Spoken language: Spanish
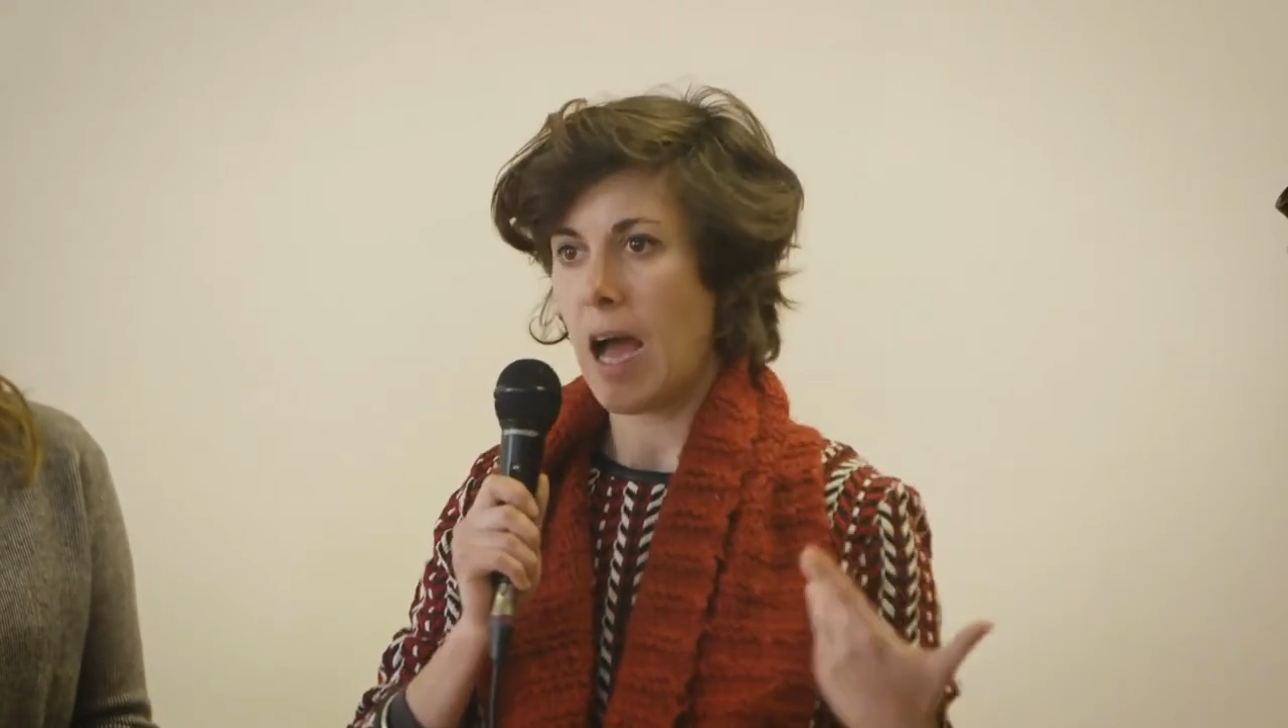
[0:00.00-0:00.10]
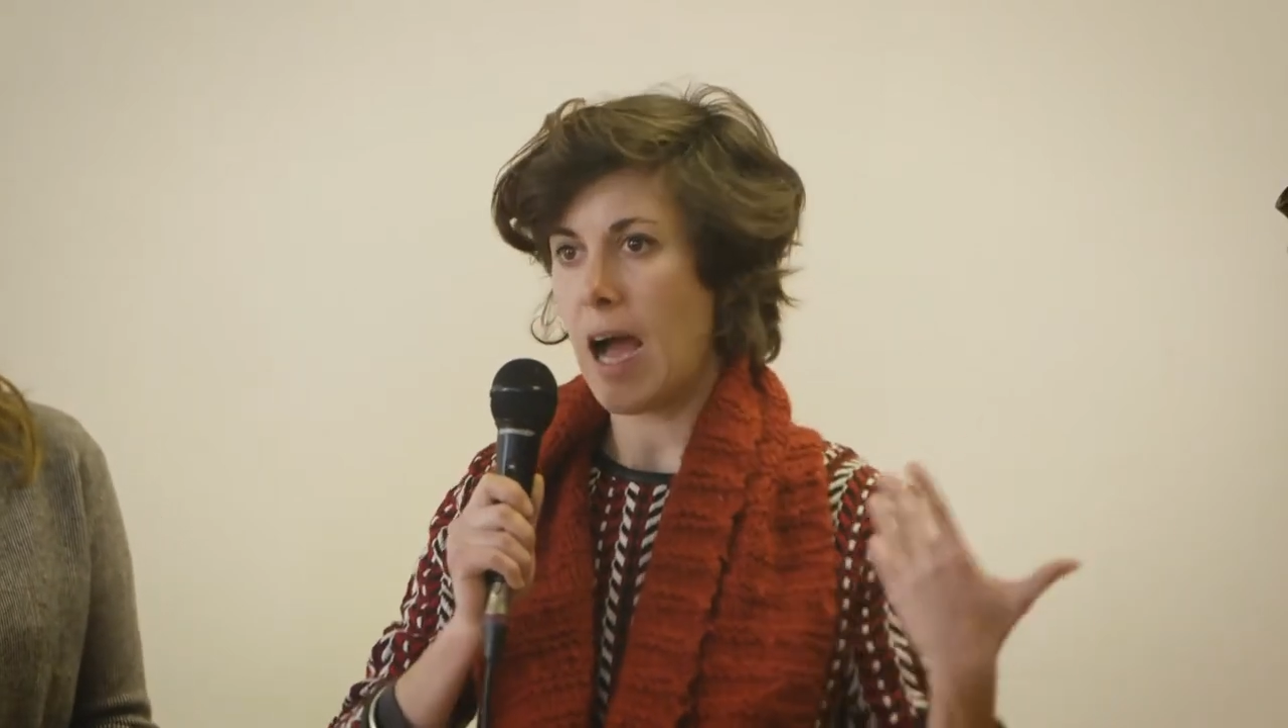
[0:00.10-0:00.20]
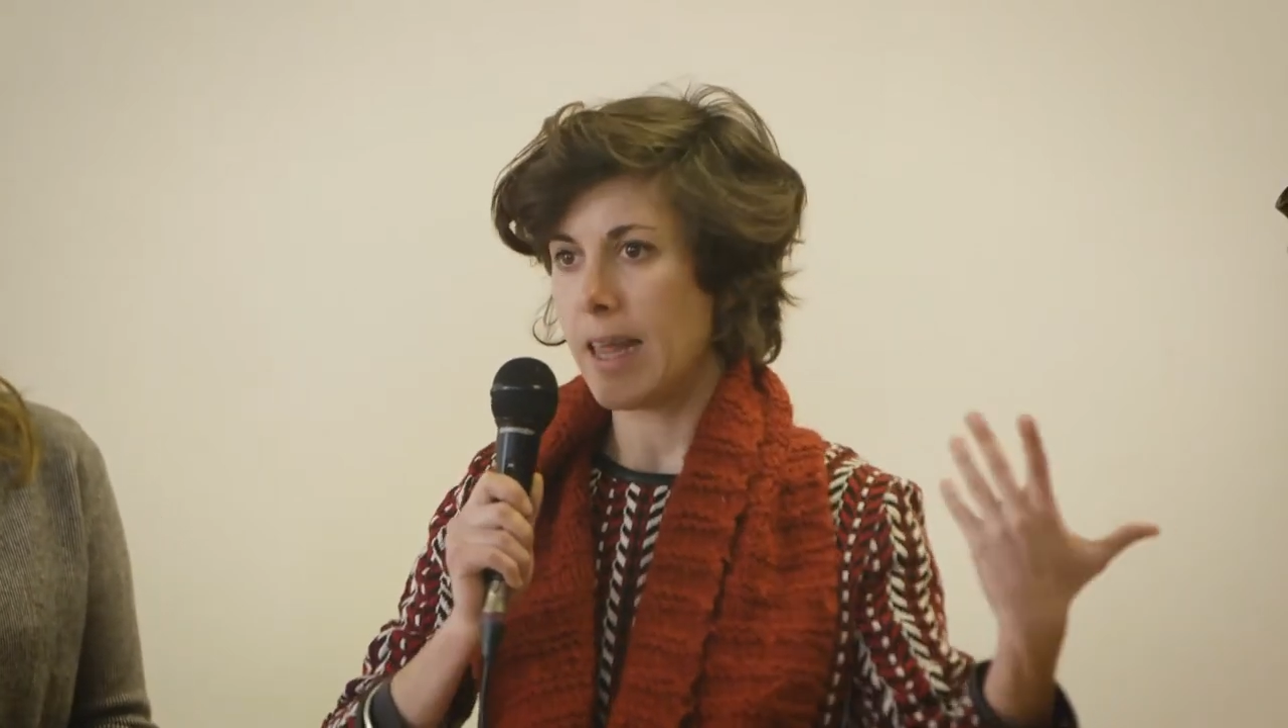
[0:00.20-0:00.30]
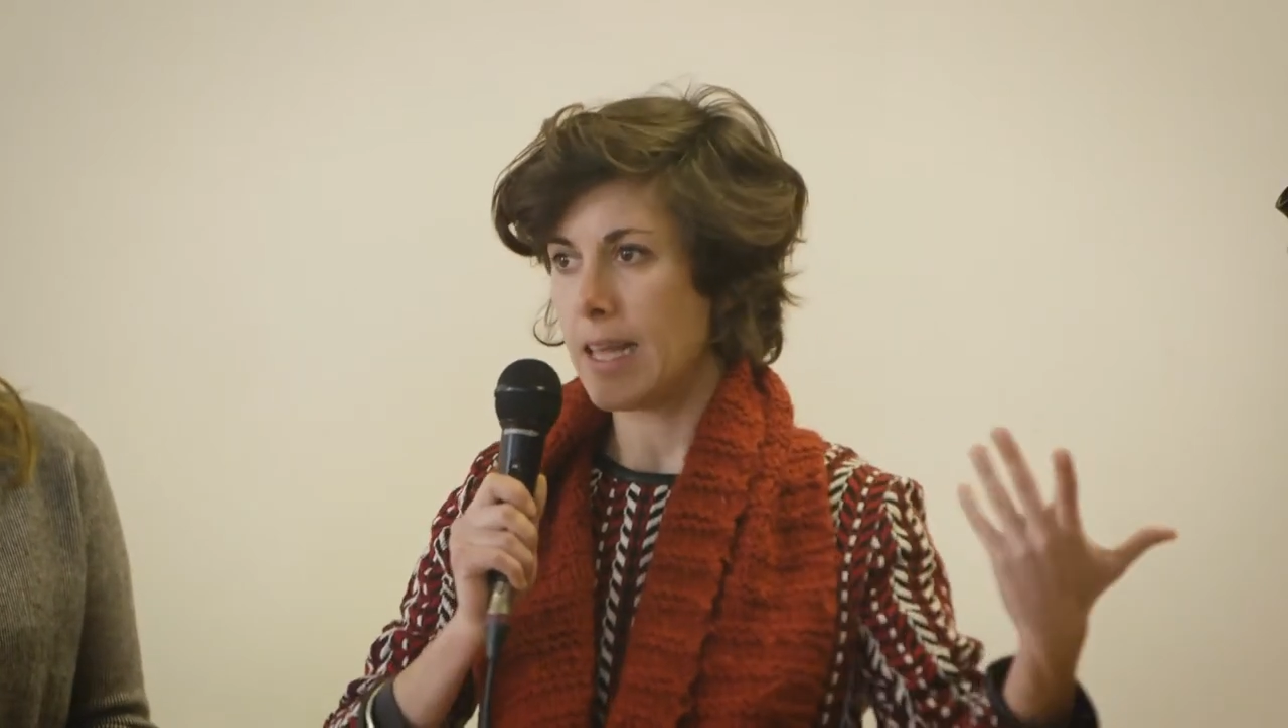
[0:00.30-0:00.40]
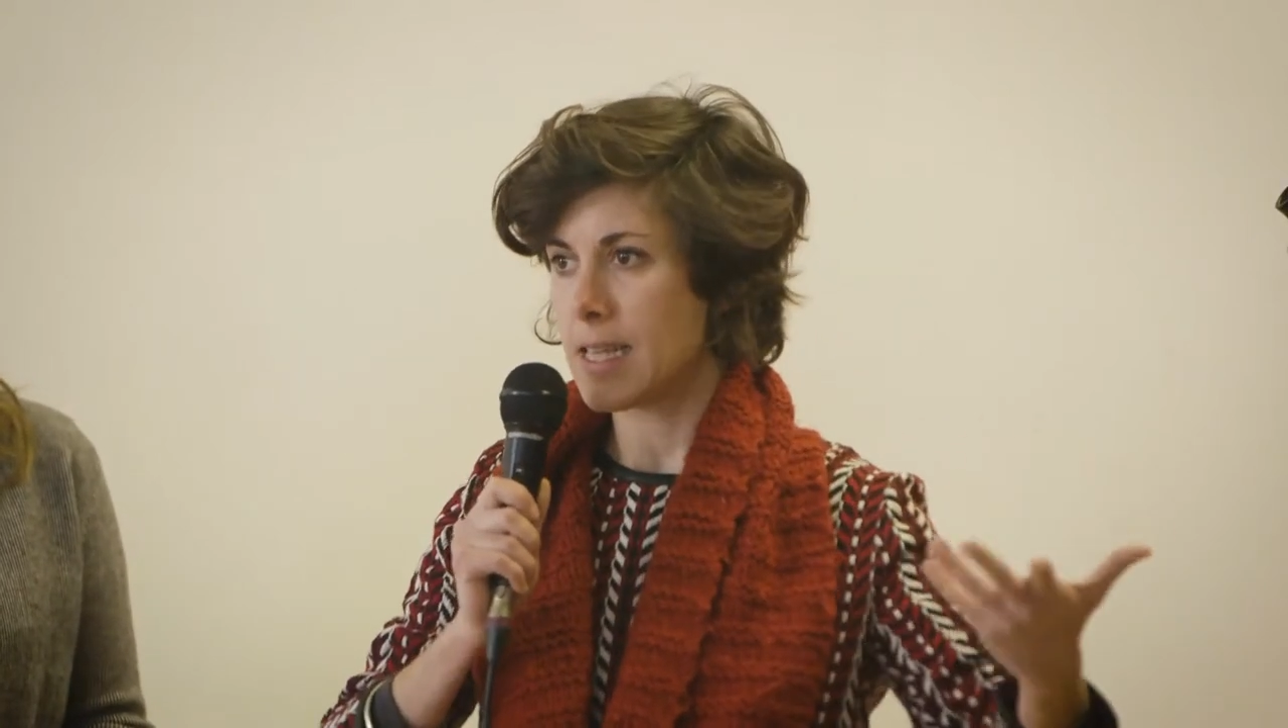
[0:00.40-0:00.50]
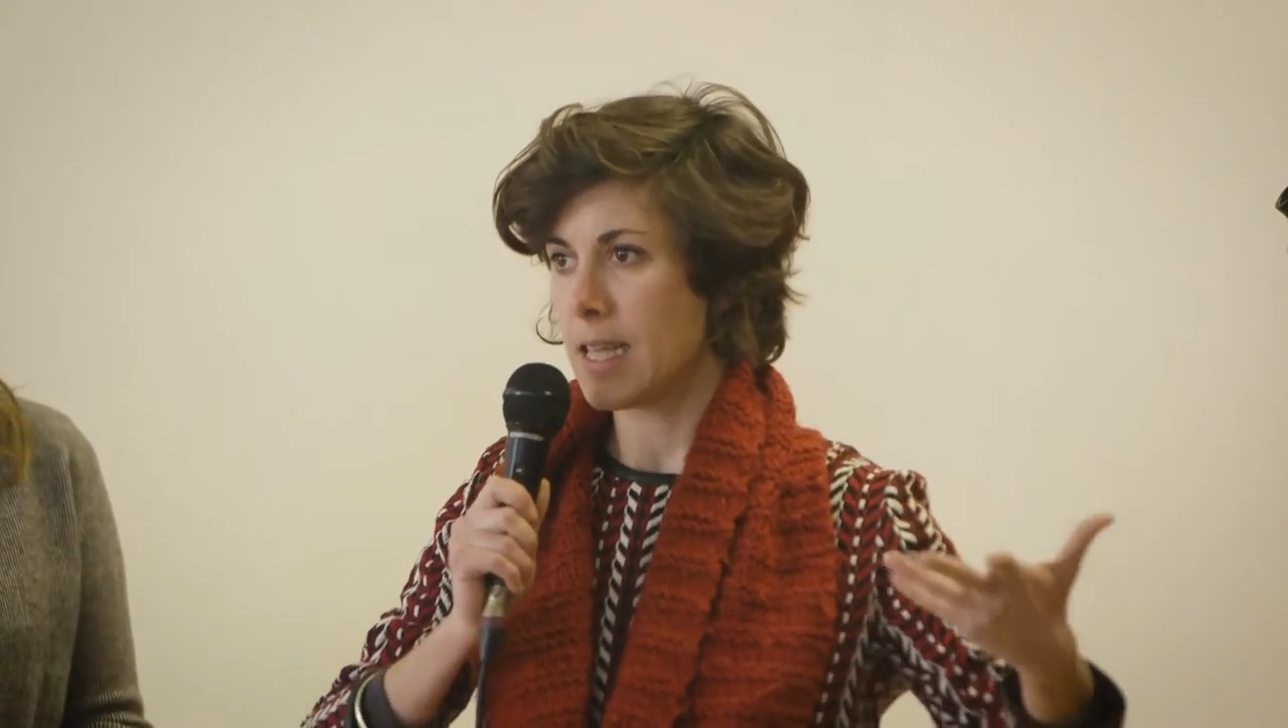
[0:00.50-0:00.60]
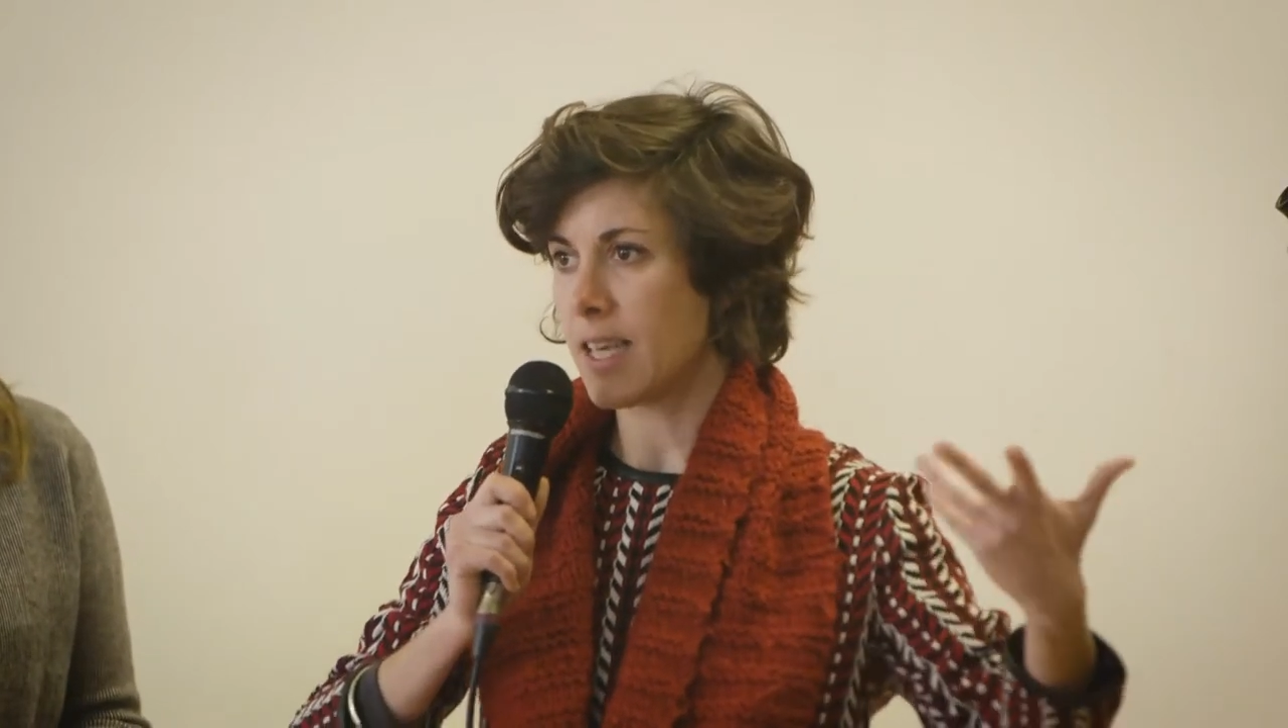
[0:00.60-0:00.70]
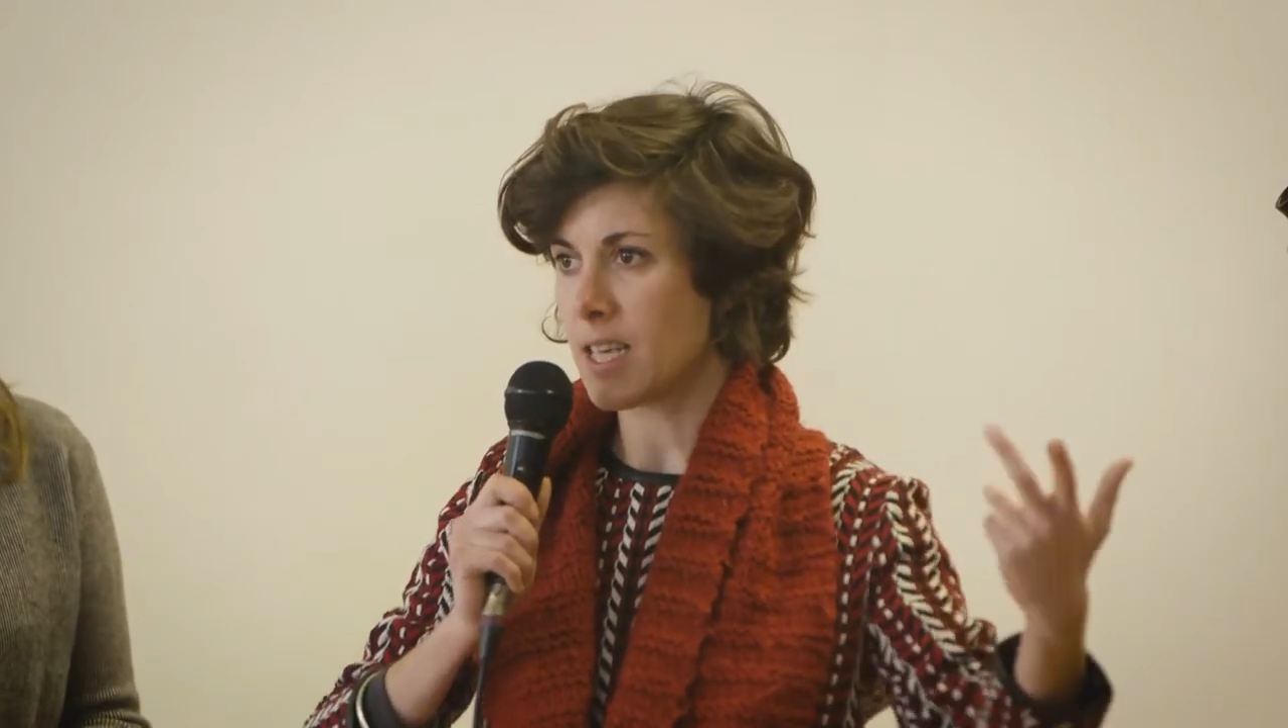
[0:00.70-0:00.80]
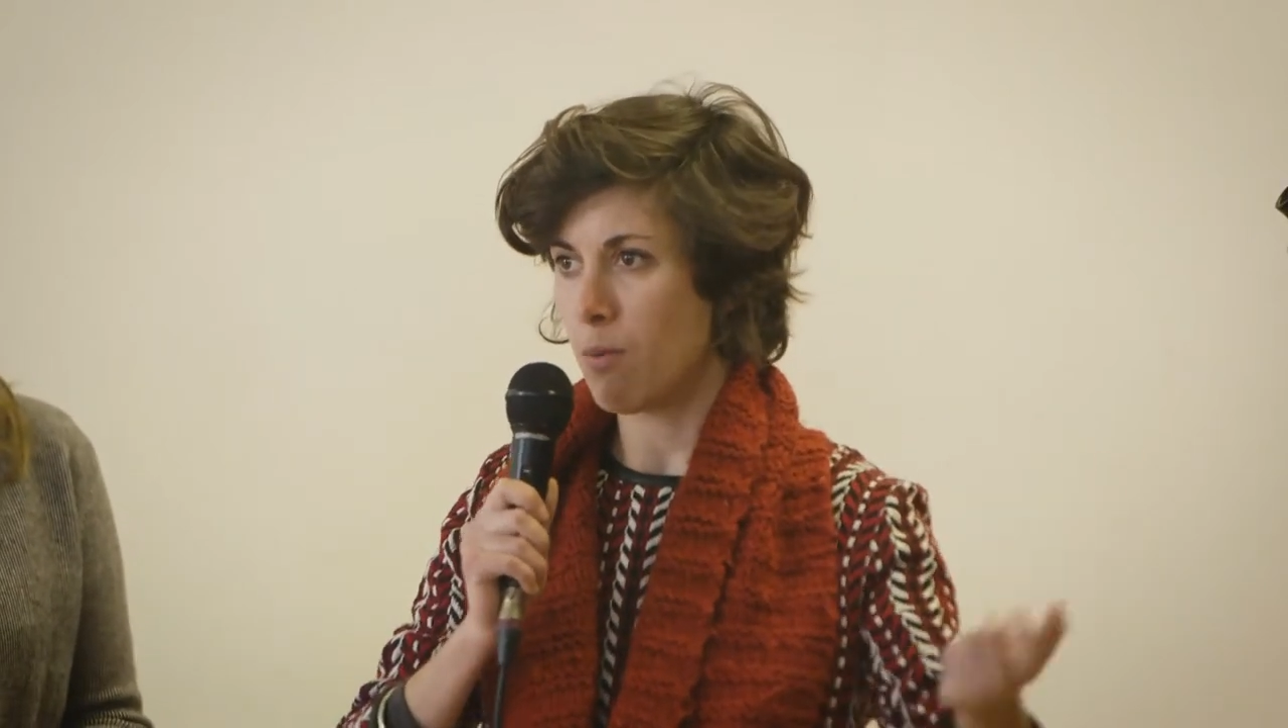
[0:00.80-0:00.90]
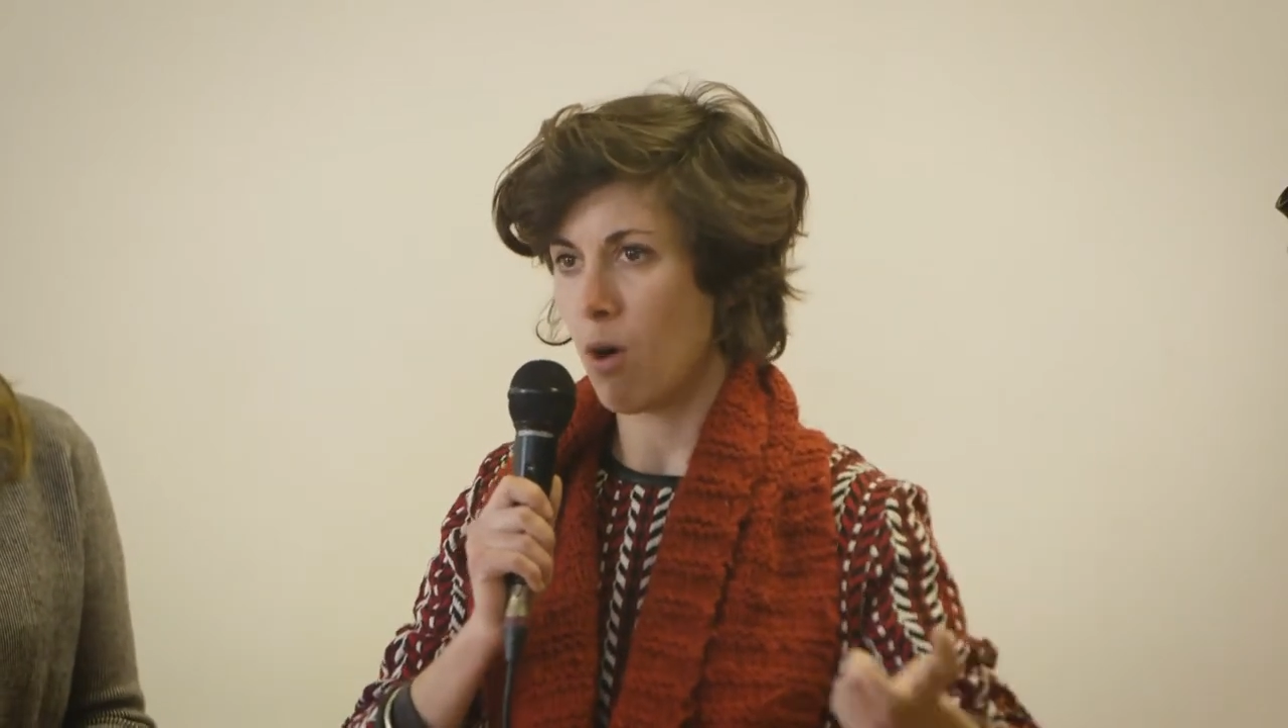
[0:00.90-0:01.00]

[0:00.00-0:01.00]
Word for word: hay distintas